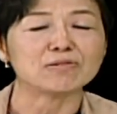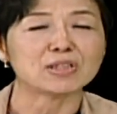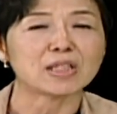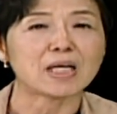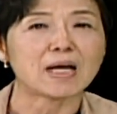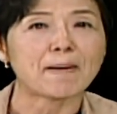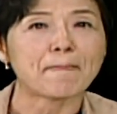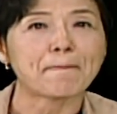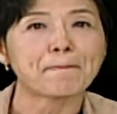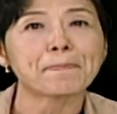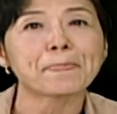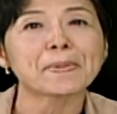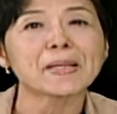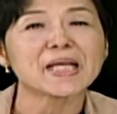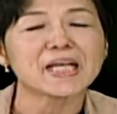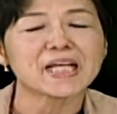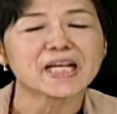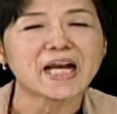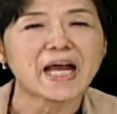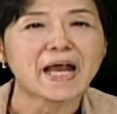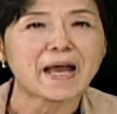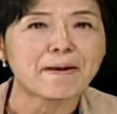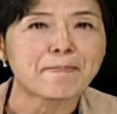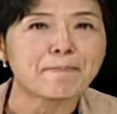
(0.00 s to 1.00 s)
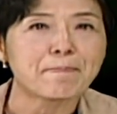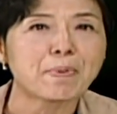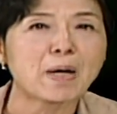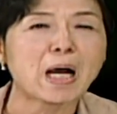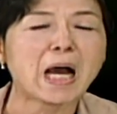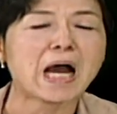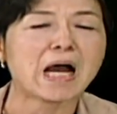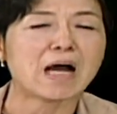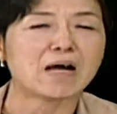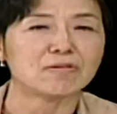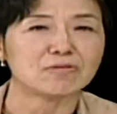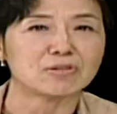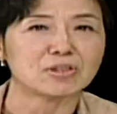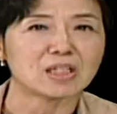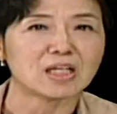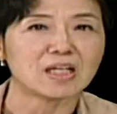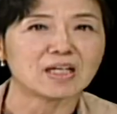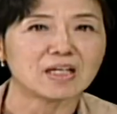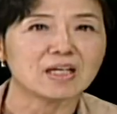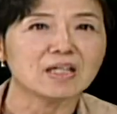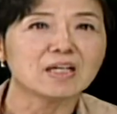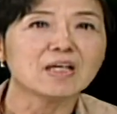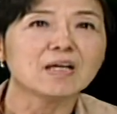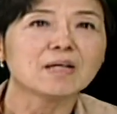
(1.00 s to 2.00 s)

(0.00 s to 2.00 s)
的，避开不好的。